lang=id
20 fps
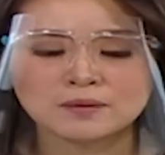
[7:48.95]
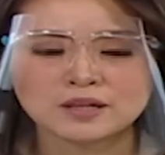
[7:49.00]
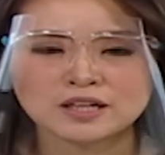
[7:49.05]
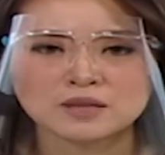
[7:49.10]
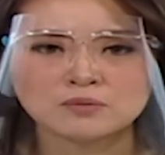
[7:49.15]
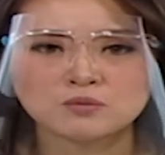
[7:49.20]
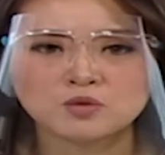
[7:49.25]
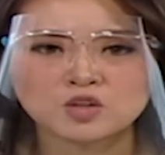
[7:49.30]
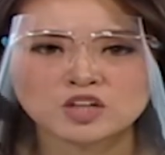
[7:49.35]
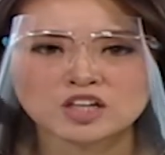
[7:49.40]

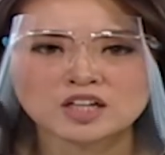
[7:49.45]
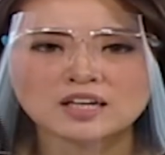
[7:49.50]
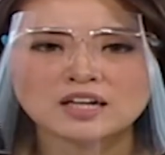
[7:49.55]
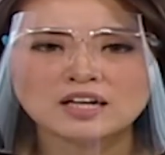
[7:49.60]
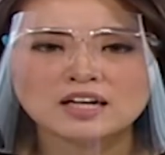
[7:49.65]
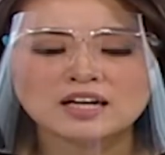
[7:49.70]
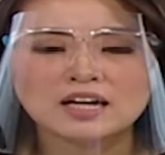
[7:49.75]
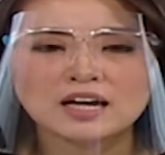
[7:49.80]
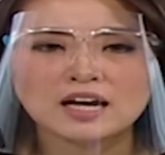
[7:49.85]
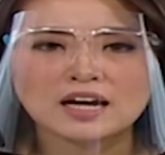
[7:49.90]
Apakah mungkin
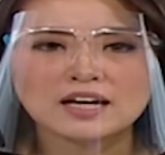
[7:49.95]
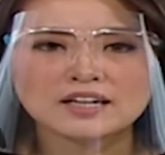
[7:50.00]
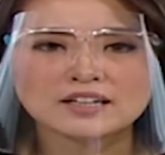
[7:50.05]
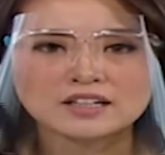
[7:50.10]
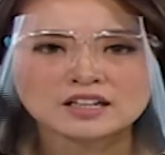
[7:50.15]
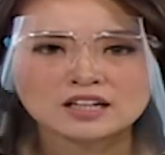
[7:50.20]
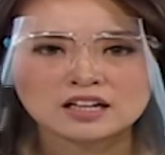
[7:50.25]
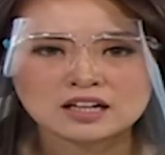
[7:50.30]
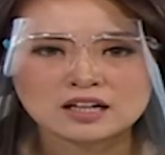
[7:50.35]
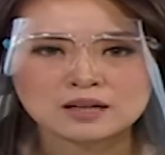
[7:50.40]

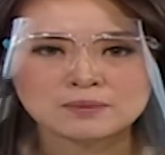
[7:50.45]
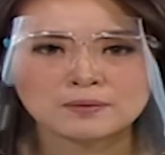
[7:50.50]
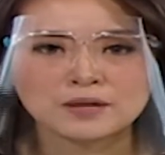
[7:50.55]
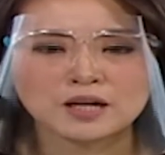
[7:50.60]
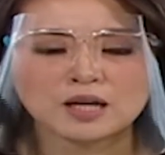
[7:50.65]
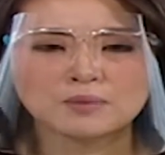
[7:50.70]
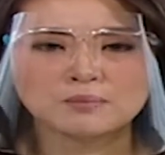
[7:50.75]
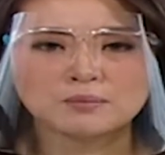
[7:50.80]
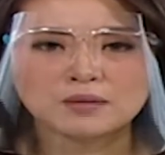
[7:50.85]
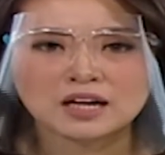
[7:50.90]
ada
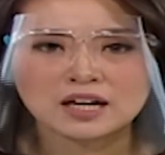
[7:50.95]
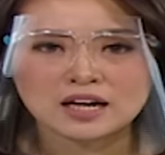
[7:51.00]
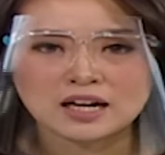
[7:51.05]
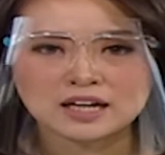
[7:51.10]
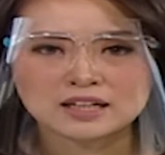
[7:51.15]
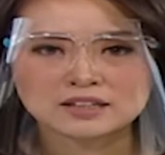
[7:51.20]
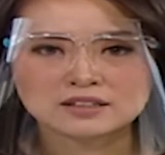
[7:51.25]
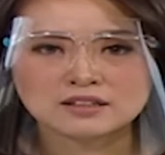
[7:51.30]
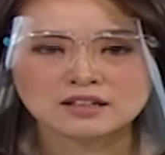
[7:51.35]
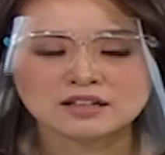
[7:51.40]

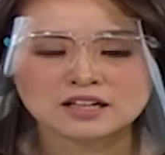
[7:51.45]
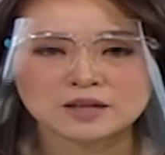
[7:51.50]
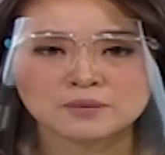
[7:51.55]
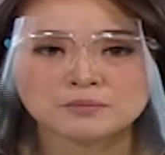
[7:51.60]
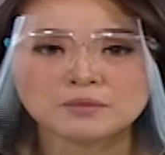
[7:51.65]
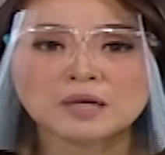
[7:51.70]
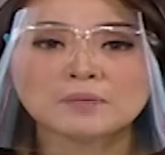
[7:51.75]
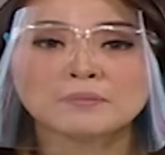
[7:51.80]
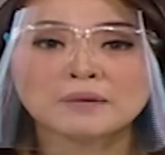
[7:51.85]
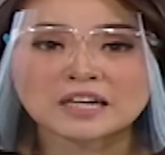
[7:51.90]
penambahan
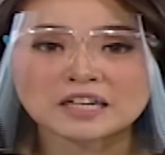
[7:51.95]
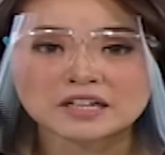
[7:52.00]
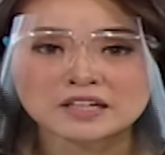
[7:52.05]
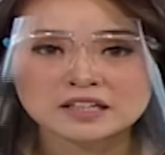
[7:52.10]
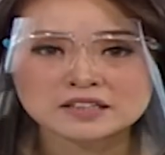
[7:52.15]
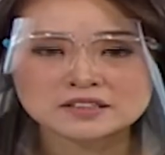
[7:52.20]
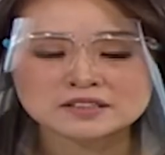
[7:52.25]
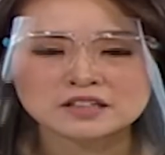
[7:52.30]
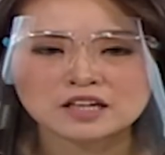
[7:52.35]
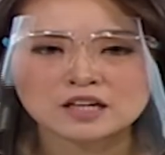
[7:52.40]
limbah
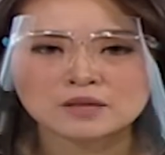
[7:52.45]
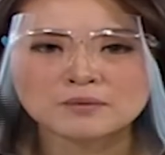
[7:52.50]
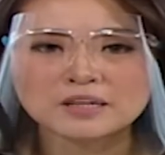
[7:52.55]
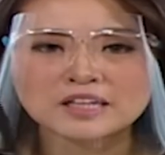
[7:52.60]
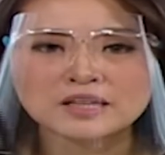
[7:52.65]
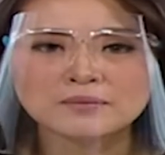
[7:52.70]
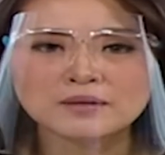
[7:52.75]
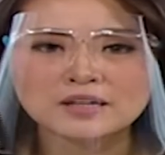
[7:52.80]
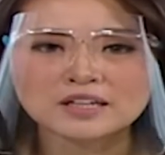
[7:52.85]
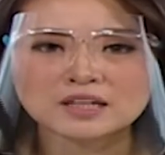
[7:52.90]
medis dan
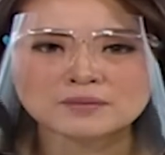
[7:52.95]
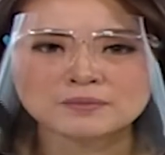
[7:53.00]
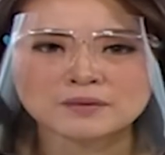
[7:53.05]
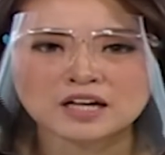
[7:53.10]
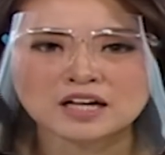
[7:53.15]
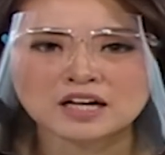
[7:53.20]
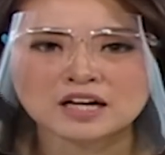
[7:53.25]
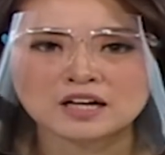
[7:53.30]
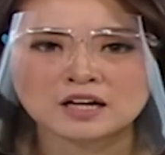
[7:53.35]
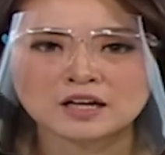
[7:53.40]
bagaimana
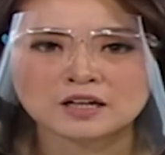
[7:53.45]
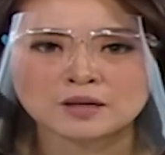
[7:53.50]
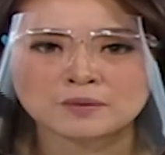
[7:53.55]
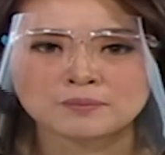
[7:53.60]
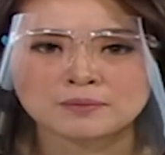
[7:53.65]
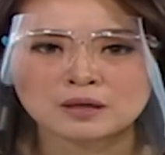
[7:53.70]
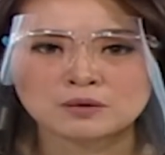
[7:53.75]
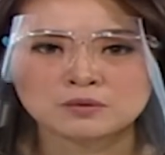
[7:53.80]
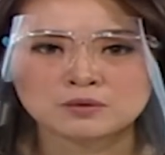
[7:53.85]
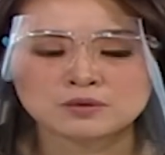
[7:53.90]

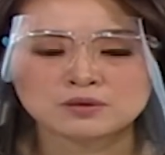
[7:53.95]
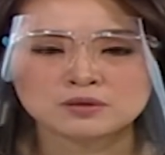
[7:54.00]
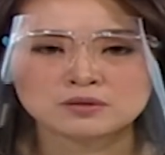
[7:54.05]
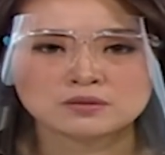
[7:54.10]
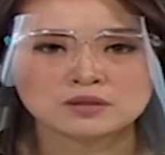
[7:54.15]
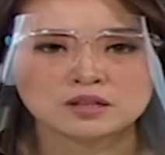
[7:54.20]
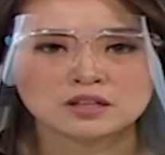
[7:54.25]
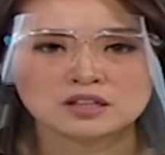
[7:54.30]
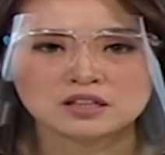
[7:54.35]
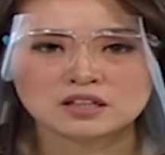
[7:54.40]
penanganannya Pak untuk
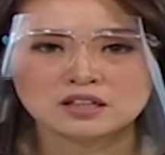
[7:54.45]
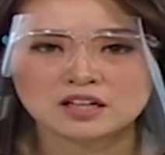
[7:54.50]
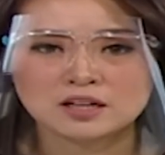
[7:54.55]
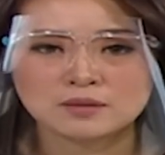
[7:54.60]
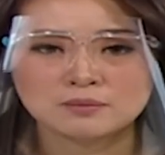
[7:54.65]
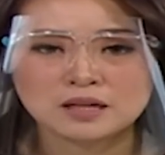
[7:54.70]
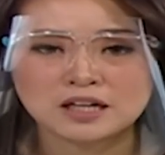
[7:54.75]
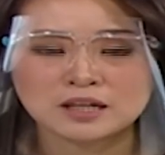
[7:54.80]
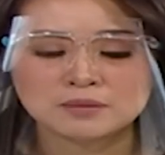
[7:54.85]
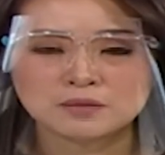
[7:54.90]

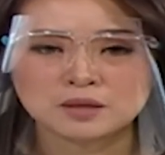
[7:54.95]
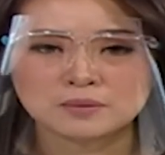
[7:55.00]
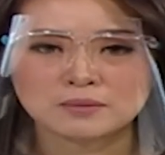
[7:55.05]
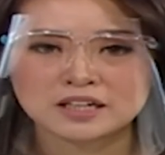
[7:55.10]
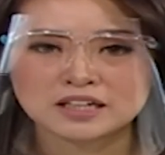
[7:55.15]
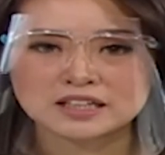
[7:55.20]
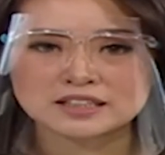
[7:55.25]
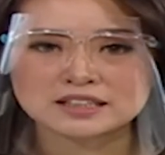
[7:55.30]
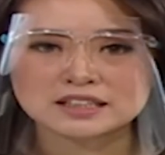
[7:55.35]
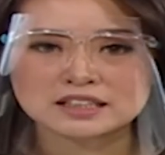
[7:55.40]
limbah-limbah
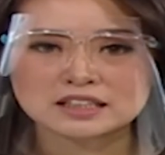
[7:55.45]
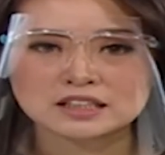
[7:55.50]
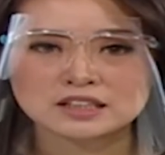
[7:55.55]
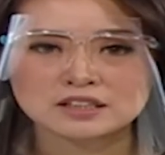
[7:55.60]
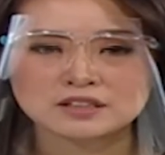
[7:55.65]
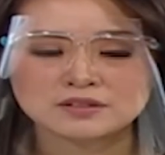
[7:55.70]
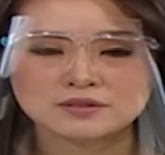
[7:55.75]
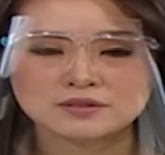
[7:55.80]
medis ini?